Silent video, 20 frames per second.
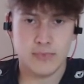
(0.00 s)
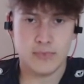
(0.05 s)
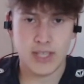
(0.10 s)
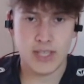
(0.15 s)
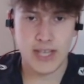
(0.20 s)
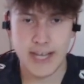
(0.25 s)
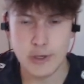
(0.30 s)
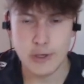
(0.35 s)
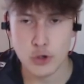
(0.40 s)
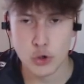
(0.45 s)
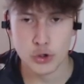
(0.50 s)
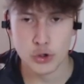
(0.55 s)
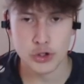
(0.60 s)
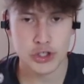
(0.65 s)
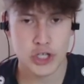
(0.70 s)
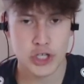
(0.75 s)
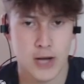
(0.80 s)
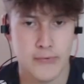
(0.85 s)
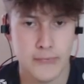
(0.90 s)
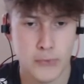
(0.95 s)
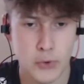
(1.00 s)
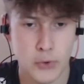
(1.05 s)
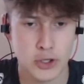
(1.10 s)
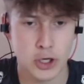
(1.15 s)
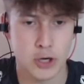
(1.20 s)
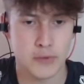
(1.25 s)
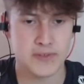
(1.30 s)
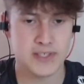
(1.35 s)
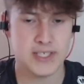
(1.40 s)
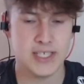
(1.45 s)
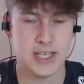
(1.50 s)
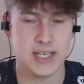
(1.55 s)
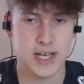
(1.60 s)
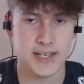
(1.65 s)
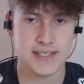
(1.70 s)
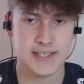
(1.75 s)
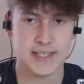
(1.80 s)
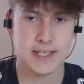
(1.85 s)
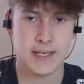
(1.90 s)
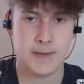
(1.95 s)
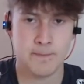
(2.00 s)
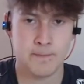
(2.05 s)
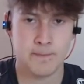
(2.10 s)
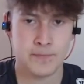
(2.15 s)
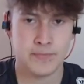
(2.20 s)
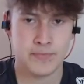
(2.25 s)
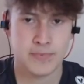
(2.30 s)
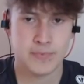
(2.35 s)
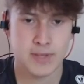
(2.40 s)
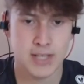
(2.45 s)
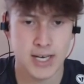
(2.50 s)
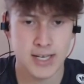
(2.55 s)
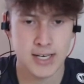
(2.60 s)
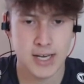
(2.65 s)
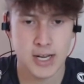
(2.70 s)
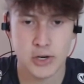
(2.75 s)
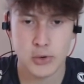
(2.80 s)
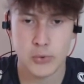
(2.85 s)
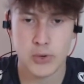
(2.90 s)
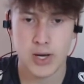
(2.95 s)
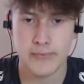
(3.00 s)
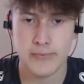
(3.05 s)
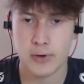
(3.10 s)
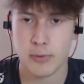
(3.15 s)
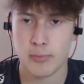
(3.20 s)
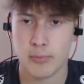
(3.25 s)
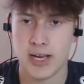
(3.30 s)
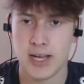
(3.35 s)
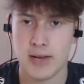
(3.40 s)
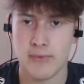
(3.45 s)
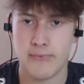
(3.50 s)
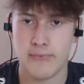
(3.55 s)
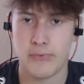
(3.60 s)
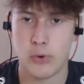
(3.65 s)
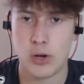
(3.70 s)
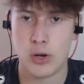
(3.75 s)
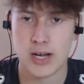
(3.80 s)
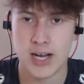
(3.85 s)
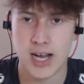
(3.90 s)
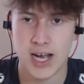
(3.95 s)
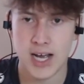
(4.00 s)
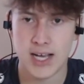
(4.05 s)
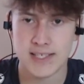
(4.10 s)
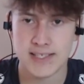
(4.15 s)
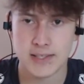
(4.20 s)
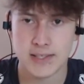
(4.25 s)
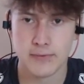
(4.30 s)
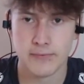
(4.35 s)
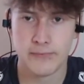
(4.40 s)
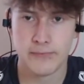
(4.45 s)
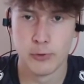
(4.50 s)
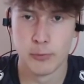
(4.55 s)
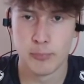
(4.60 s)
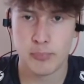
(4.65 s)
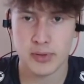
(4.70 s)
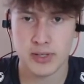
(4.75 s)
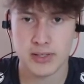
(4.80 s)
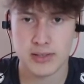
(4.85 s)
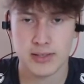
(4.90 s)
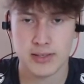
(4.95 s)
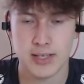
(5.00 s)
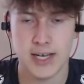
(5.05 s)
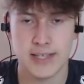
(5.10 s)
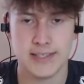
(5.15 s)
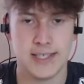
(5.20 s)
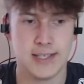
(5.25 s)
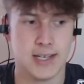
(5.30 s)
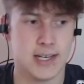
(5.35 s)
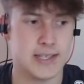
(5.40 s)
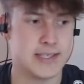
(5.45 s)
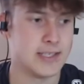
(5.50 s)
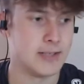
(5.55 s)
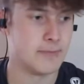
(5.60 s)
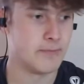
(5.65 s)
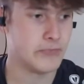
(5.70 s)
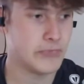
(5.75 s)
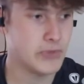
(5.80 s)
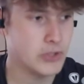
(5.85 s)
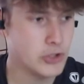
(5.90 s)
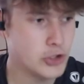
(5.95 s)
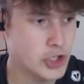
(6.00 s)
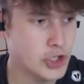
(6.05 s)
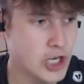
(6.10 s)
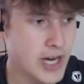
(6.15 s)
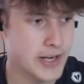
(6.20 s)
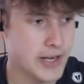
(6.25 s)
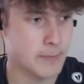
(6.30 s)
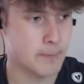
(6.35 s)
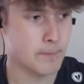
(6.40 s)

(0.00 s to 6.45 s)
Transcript: Endo scharf runter auf Silas. An Lacroix vorbei, Vollgas, wupp an die Latte. Schade.